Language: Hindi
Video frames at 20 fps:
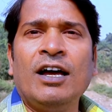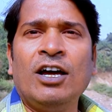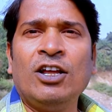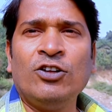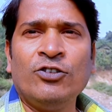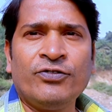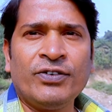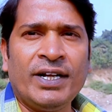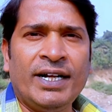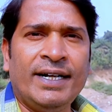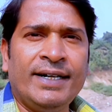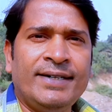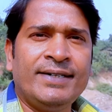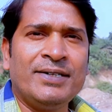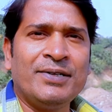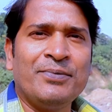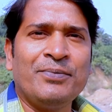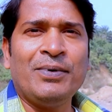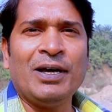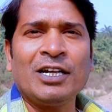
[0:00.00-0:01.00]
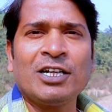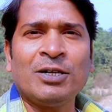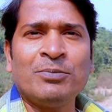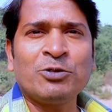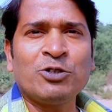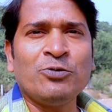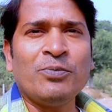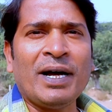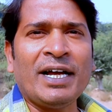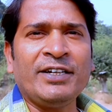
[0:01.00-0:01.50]
हेलो फ्रेंड
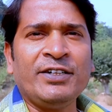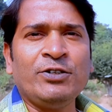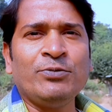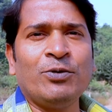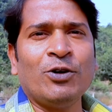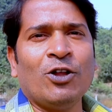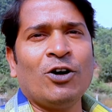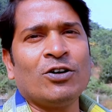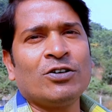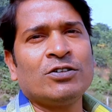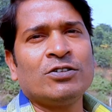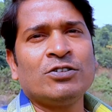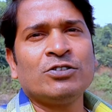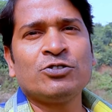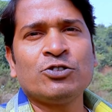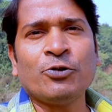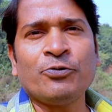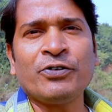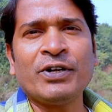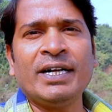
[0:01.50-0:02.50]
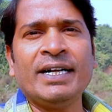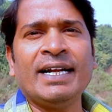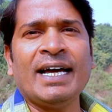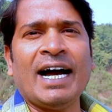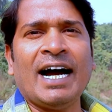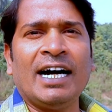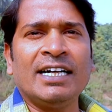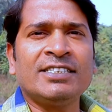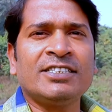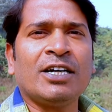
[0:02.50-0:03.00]
वेलकम टू माय न्यू ब्लॉग तो फ्रेंड
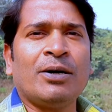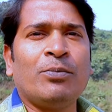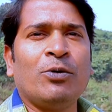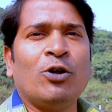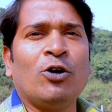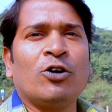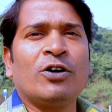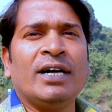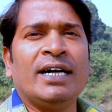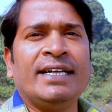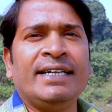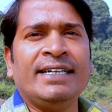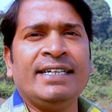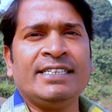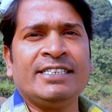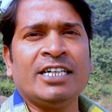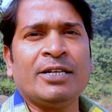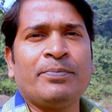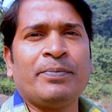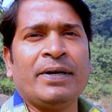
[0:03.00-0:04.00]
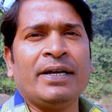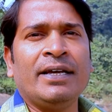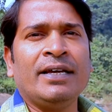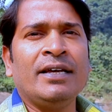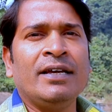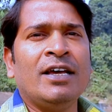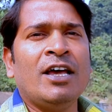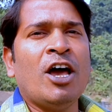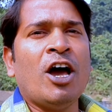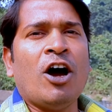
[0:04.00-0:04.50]
आज का ब्लॉग है नेचर पे
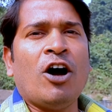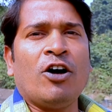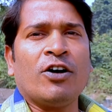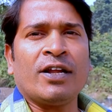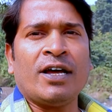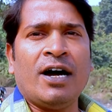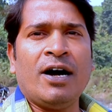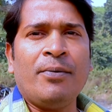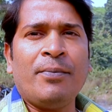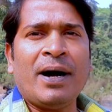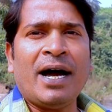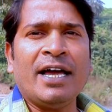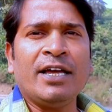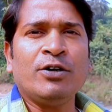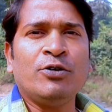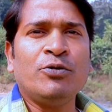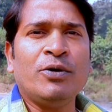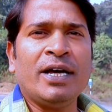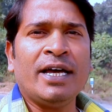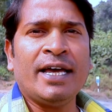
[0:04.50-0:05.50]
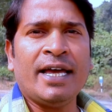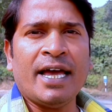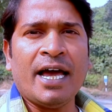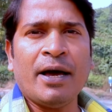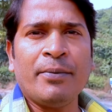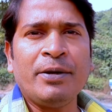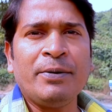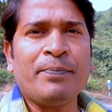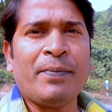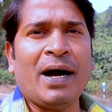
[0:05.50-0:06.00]
और हम आए हुए हैं
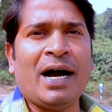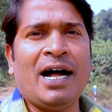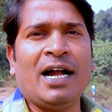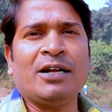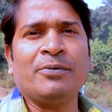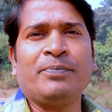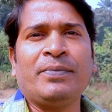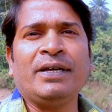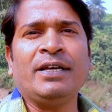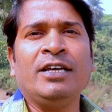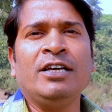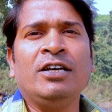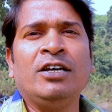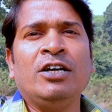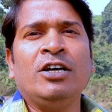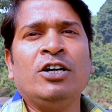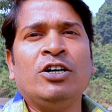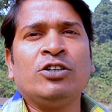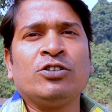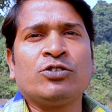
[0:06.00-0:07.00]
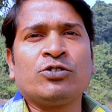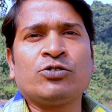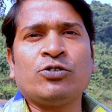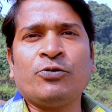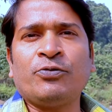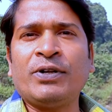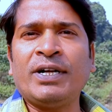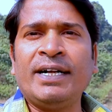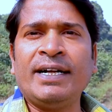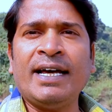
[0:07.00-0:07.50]
अभी पहाड़ पे
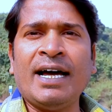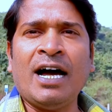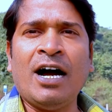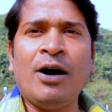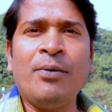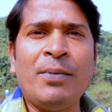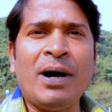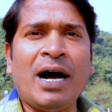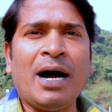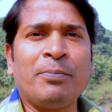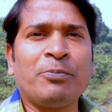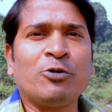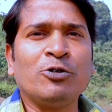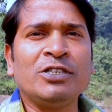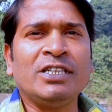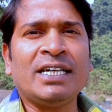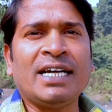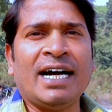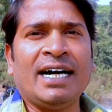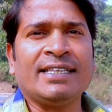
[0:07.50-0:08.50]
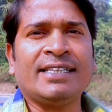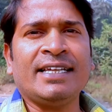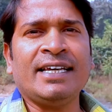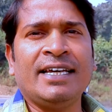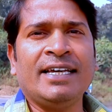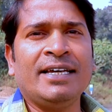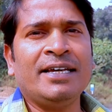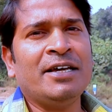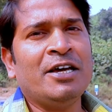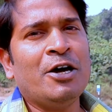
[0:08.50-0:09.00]
तो फ्रेंड हम आपको दिखाते
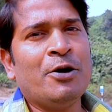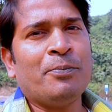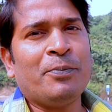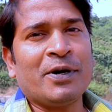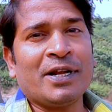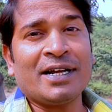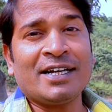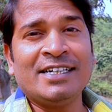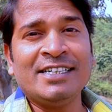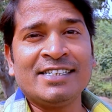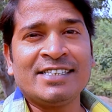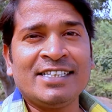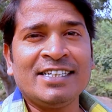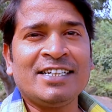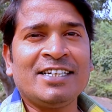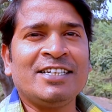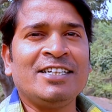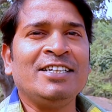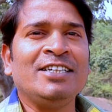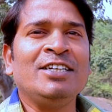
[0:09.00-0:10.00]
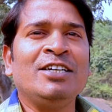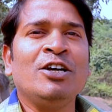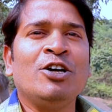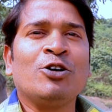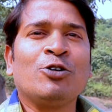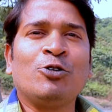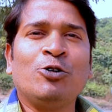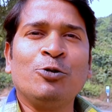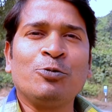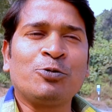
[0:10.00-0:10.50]
हैं प्रकृति की
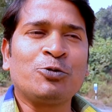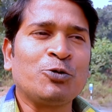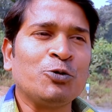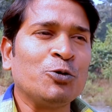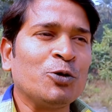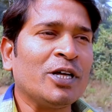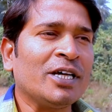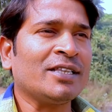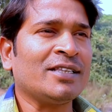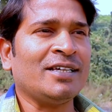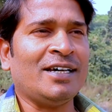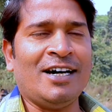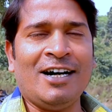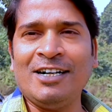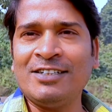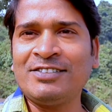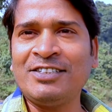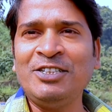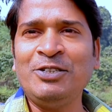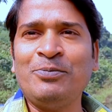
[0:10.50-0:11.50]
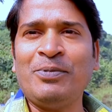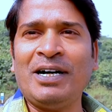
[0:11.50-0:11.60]
खूबसूरत हसीन